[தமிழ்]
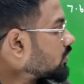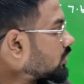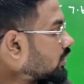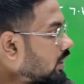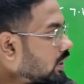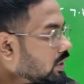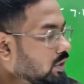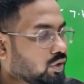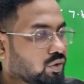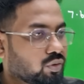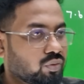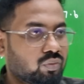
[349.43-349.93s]

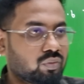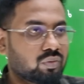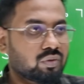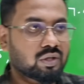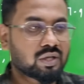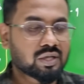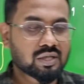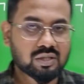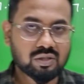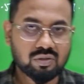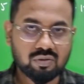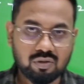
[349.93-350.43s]
தேங்க்யூ
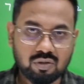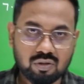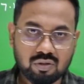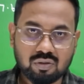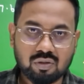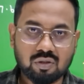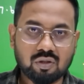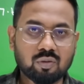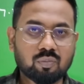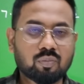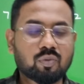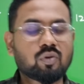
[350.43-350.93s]
நெக்ஸ்ட் வீடியோ
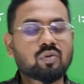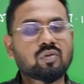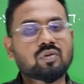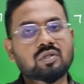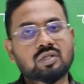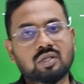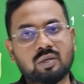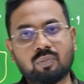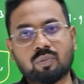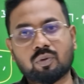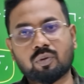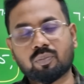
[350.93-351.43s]
சந்திப்போம்
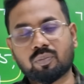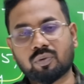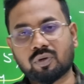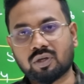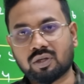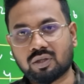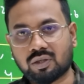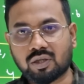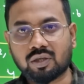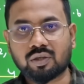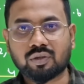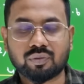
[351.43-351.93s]
சப்போர்ட்
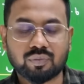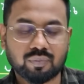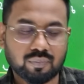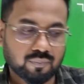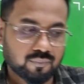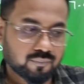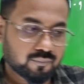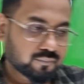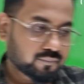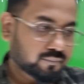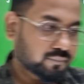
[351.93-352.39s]
பண்ணுங்கள் தேங்க்யூ